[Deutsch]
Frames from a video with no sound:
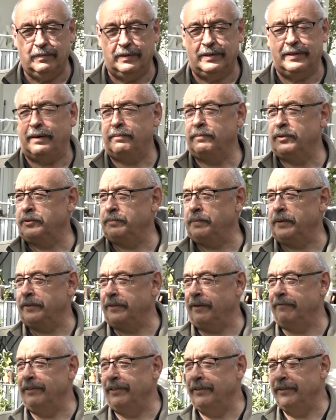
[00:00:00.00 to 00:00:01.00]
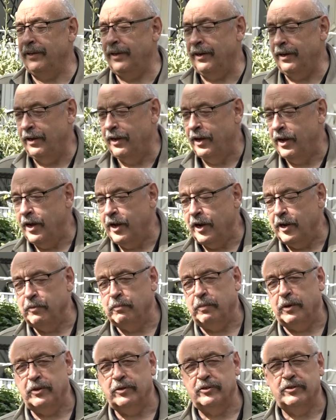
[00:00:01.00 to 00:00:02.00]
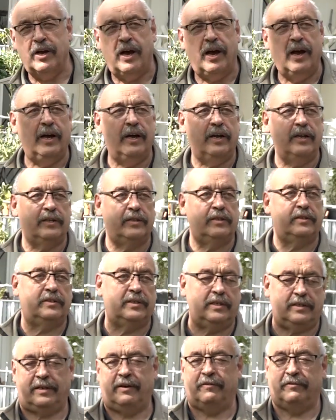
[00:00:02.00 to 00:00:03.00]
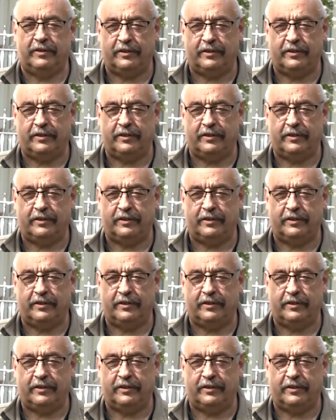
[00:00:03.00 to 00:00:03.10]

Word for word: Mein Name ist Peter Winter. Ich bin seit ca.